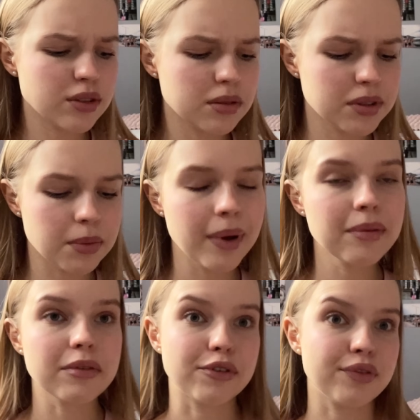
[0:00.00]
coś zrobiłam
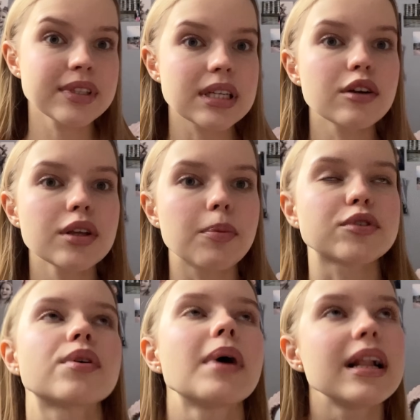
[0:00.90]
na łyk, więc raczej nie
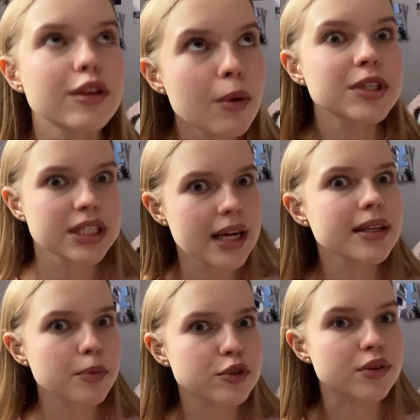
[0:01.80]
poszłam, ale dobrze, że ja
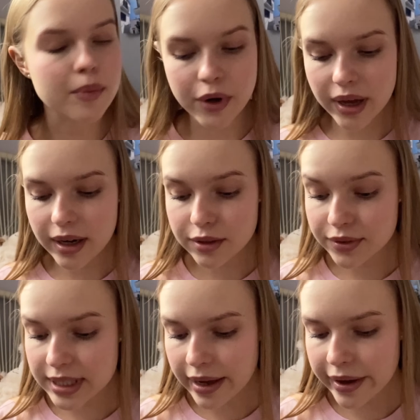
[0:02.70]
nie poszłam, bo ja rano
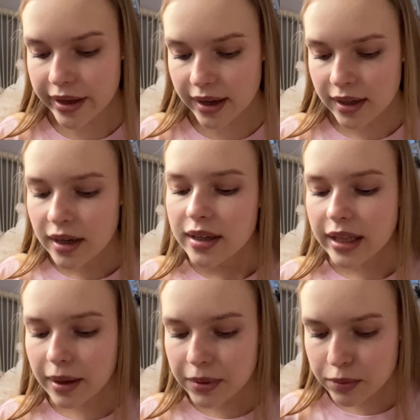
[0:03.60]
wstałam
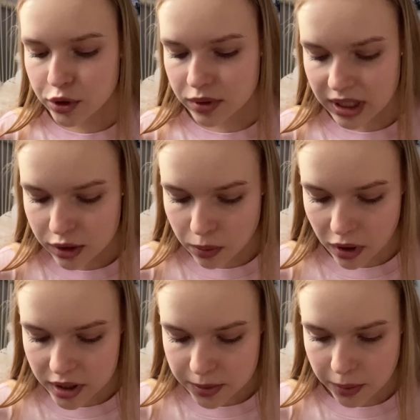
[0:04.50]
tak mi brzuch zaczął
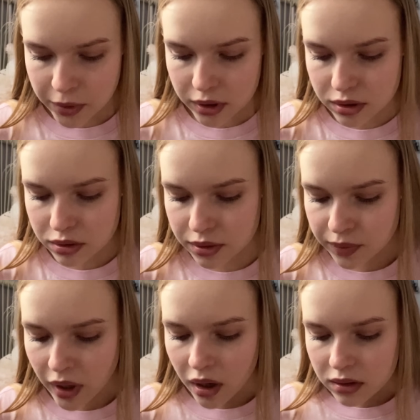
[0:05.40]
boleć po prostu.
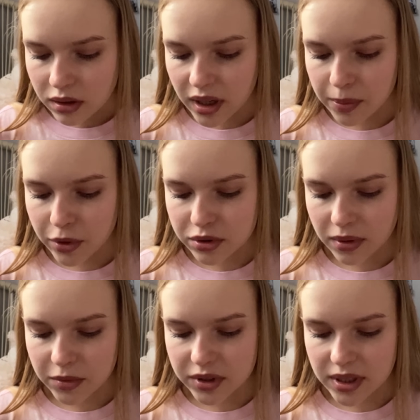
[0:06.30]
No ale
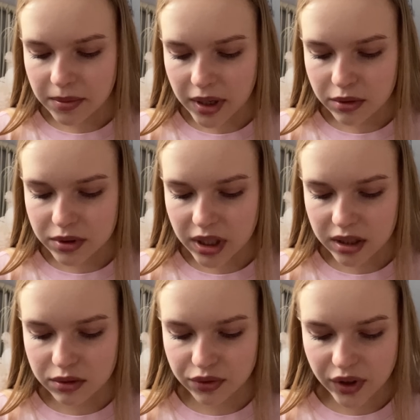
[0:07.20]
poszłam, bo dzisiaj miałam jakąś
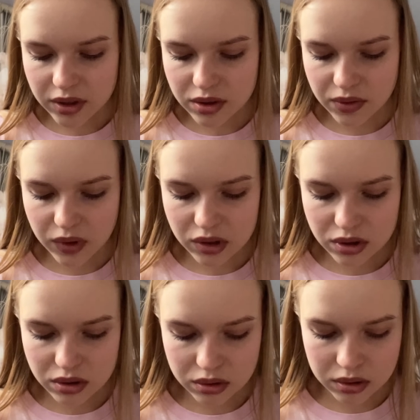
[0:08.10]
kartkówkę już z
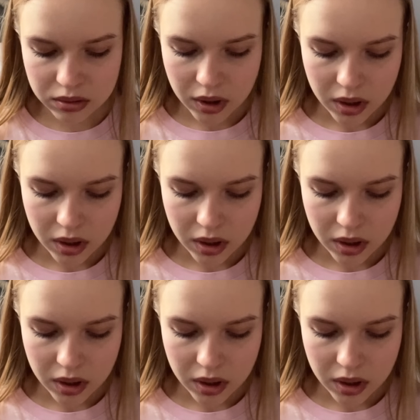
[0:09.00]
włosu,